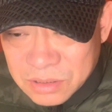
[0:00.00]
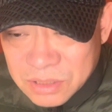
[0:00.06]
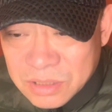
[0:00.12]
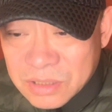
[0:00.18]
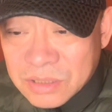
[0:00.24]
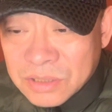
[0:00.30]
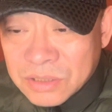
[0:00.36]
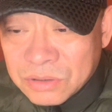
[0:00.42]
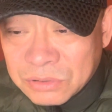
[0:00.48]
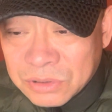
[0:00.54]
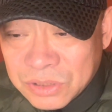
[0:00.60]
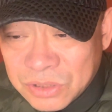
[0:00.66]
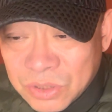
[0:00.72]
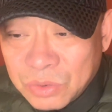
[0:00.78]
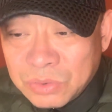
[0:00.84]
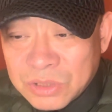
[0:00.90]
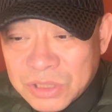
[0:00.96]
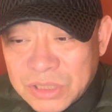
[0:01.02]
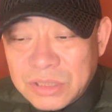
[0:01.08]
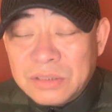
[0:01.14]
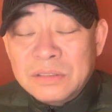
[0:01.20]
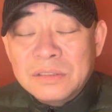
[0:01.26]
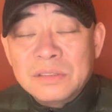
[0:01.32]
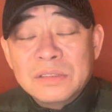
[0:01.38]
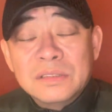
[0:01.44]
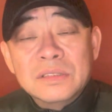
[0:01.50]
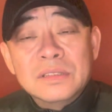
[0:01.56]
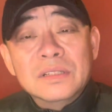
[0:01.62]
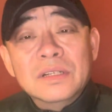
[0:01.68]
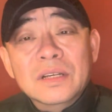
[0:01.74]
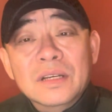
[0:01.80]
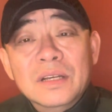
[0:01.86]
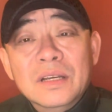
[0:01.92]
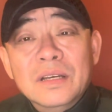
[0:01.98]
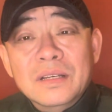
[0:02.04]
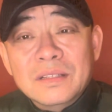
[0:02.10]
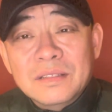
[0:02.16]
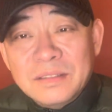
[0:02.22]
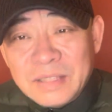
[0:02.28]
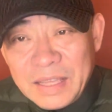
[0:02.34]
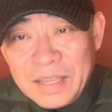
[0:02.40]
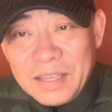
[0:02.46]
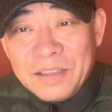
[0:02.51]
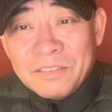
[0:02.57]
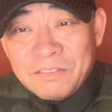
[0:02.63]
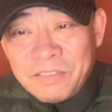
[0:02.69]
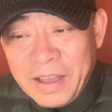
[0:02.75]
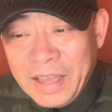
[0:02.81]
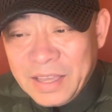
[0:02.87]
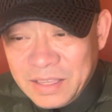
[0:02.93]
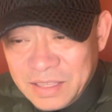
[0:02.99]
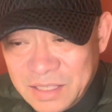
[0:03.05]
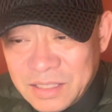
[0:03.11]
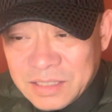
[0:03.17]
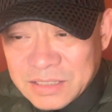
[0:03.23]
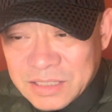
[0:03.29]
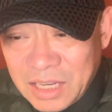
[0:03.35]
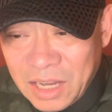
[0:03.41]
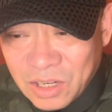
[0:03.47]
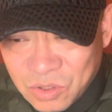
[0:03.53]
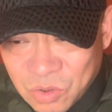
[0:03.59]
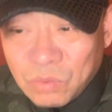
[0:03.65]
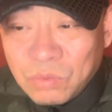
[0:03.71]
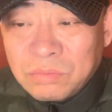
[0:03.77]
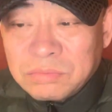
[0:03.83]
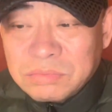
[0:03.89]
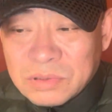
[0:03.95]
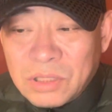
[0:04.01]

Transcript: 是有优势，内外一家共。